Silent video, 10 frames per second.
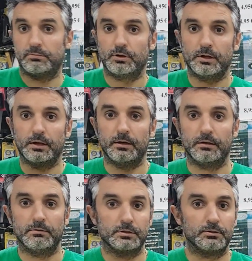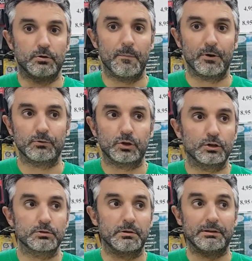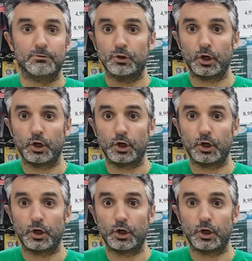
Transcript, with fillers: porque son productos eh,